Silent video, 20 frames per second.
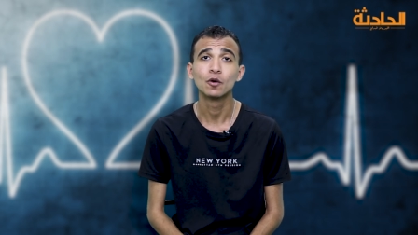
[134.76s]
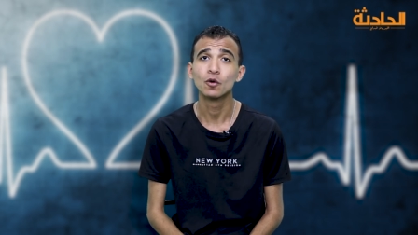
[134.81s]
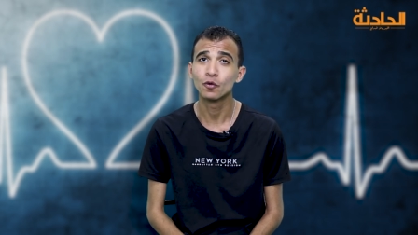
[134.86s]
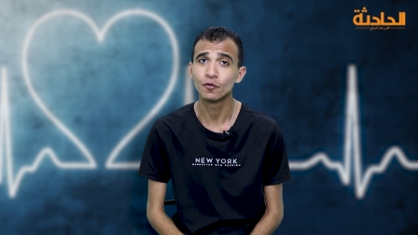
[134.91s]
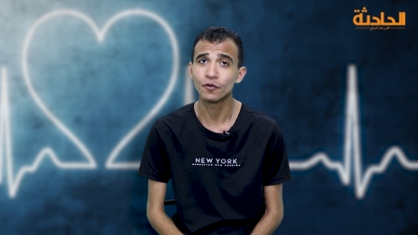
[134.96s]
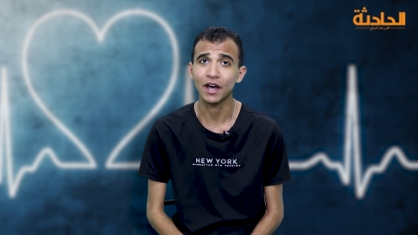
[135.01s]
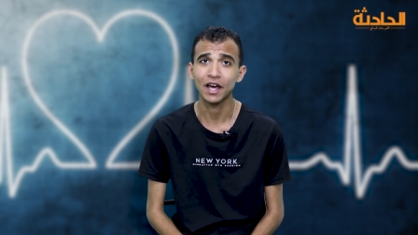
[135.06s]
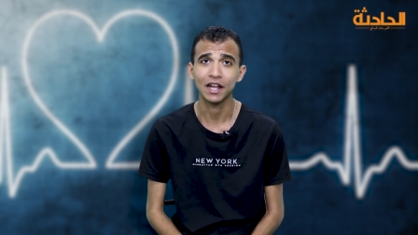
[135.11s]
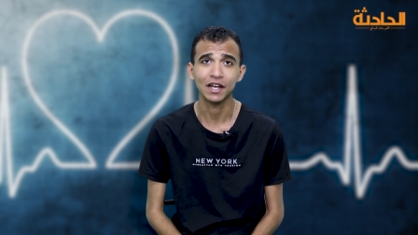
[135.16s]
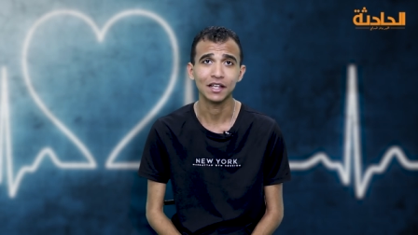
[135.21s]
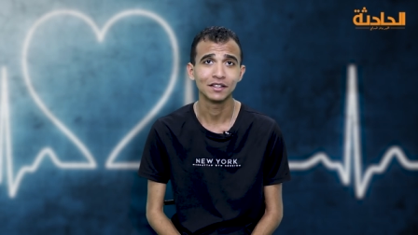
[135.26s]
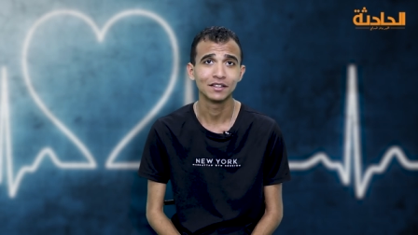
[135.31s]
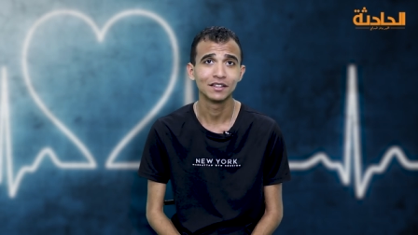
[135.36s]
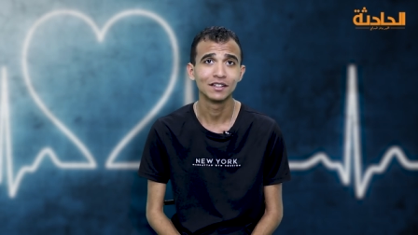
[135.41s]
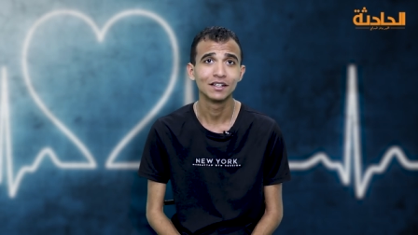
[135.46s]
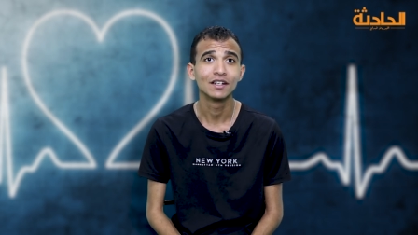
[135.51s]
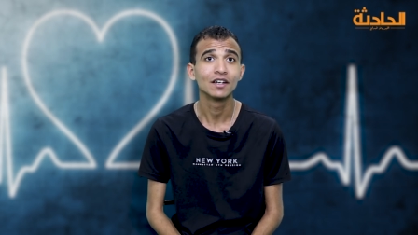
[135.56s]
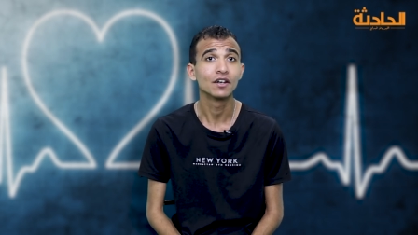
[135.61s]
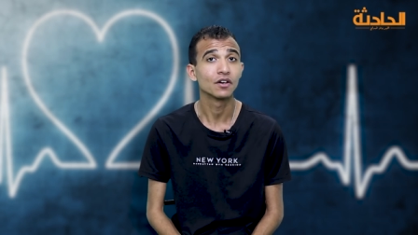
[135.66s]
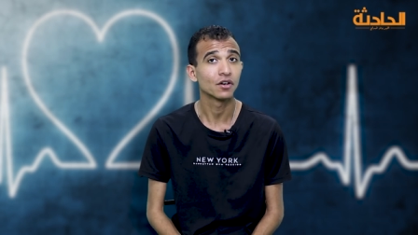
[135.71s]
وفعلا
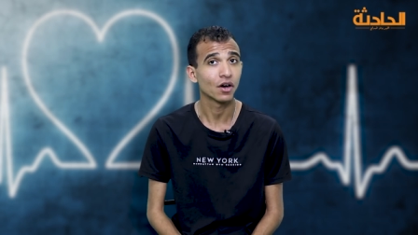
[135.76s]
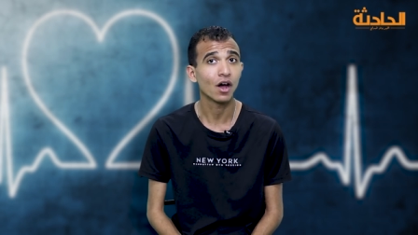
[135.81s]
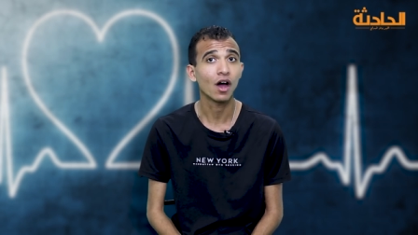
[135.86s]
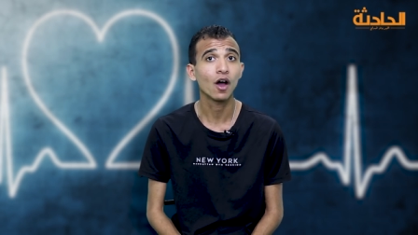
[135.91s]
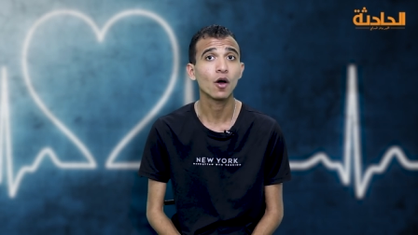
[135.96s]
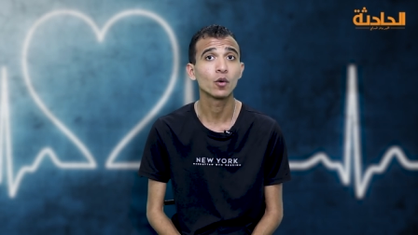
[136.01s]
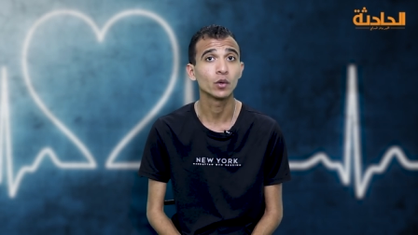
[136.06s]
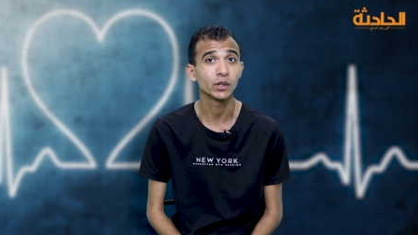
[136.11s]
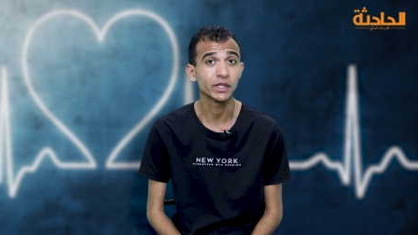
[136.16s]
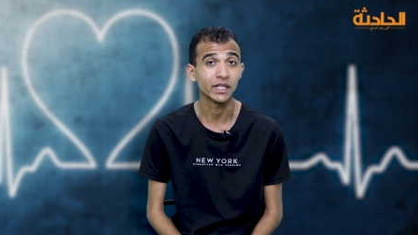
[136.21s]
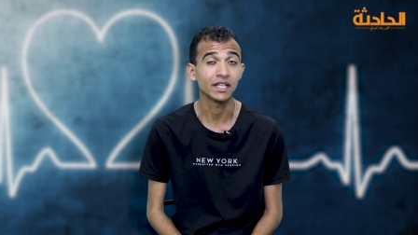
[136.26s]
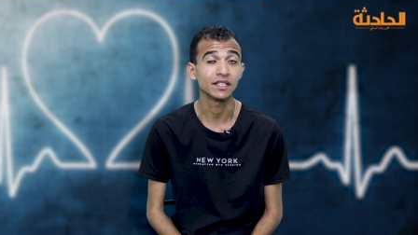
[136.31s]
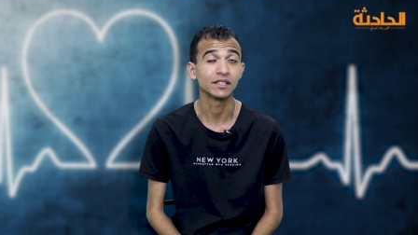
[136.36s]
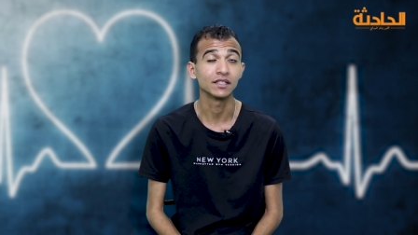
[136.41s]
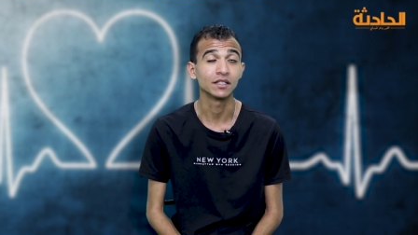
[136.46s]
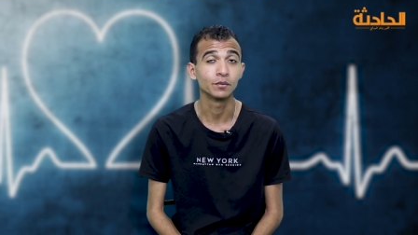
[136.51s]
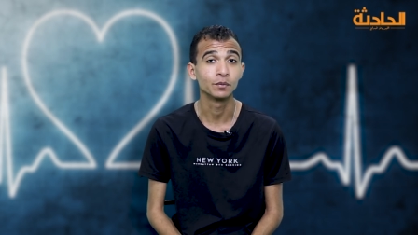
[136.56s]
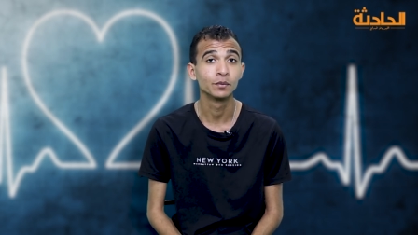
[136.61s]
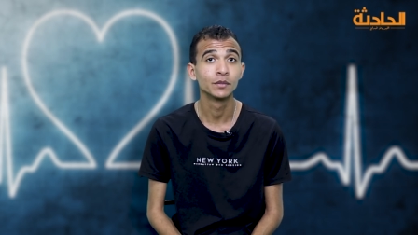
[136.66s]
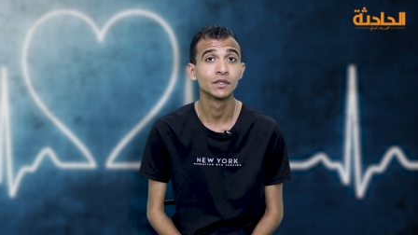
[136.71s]
راح
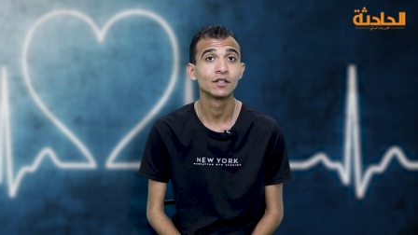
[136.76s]
واتقدم